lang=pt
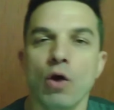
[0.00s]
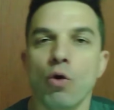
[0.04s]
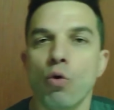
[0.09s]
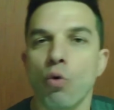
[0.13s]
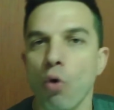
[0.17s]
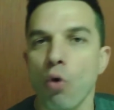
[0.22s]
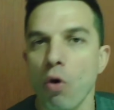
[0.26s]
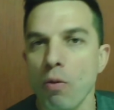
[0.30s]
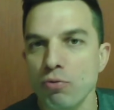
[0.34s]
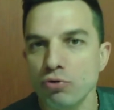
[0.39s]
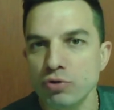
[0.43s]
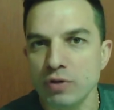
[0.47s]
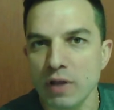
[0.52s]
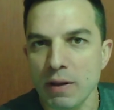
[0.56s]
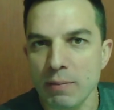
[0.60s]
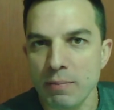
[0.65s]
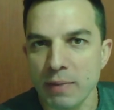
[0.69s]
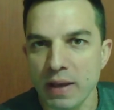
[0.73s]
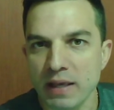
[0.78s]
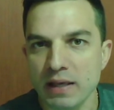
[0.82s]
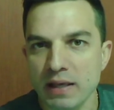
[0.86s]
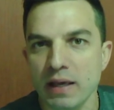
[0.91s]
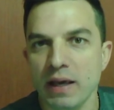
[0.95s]
como
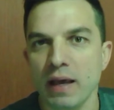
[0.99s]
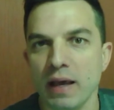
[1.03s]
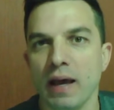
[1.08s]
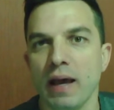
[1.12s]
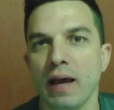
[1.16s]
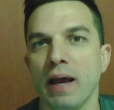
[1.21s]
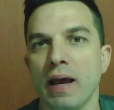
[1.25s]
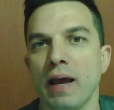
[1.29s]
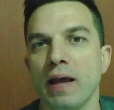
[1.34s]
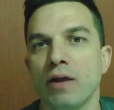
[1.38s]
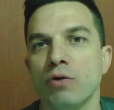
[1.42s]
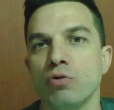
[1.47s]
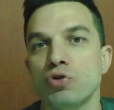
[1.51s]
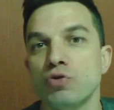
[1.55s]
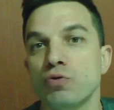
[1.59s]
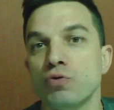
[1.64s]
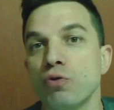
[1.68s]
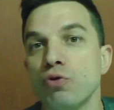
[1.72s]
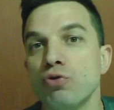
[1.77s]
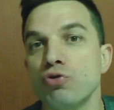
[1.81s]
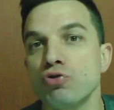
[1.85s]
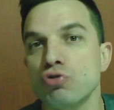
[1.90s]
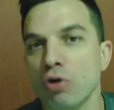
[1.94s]
também é, nos
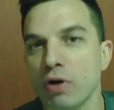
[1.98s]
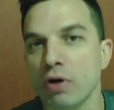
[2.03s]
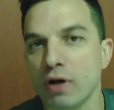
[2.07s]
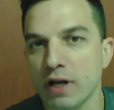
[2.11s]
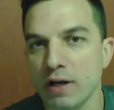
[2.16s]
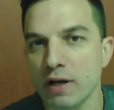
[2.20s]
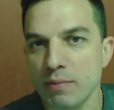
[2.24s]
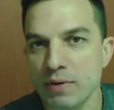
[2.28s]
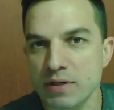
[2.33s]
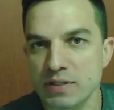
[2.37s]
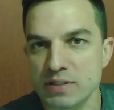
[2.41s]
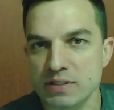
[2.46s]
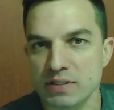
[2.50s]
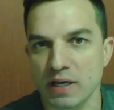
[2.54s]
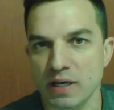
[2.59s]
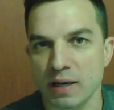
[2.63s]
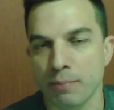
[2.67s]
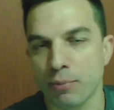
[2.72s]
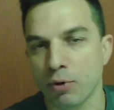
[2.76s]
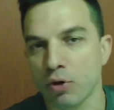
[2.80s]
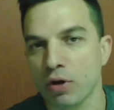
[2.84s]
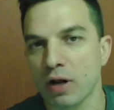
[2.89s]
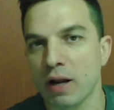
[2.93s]
fluxogramas é,
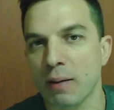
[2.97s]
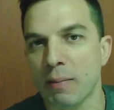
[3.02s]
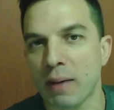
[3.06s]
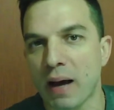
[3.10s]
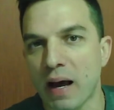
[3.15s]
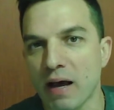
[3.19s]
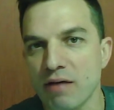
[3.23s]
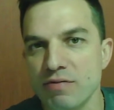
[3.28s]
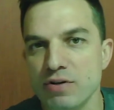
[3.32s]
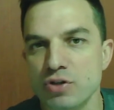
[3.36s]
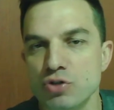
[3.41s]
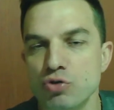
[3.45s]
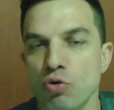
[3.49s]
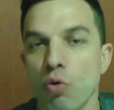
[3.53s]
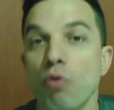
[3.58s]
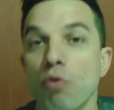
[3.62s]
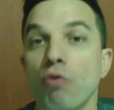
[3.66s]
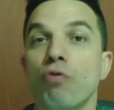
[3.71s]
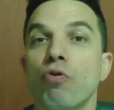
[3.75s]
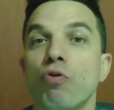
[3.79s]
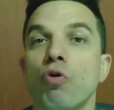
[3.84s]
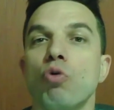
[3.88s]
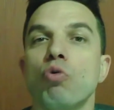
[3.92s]
programáveis com o
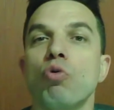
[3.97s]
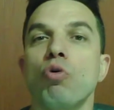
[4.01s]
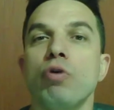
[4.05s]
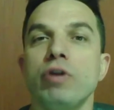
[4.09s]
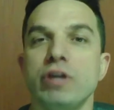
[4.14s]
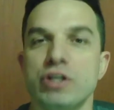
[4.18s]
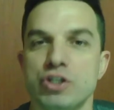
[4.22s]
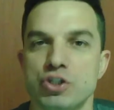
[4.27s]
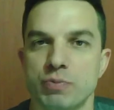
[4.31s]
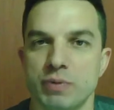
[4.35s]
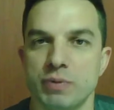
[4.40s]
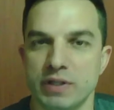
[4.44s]
flowgoritmo.